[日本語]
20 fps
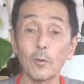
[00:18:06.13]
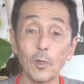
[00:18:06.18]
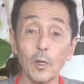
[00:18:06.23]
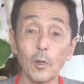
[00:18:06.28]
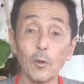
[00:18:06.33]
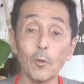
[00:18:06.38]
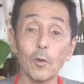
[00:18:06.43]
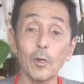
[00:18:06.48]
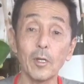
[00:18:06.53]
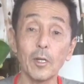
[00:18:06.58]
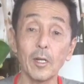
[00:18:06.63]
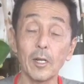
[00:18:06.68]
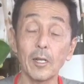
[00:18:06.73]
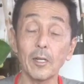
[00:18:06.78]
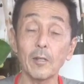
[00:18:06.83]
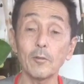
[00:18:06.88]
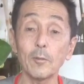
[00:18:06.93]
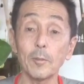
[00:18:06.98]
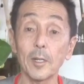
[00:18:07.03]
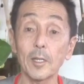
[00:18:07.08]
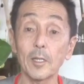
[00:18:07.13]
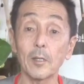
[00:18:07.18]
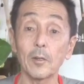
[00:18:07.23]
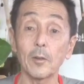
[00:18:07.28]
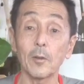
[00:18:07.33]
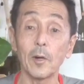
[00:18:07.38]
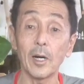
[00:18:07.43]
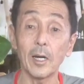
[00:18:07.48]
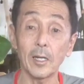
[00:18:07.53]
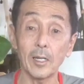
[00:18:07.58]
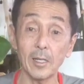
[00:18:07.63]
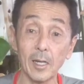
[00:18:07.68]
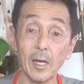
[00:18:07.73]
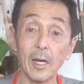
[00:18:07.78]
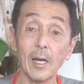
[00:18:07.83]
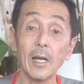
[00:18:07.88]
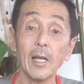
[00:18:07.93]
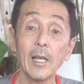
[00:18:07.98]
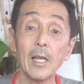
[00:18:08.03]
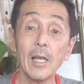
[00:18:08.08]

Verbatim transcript: 越えられるまでの間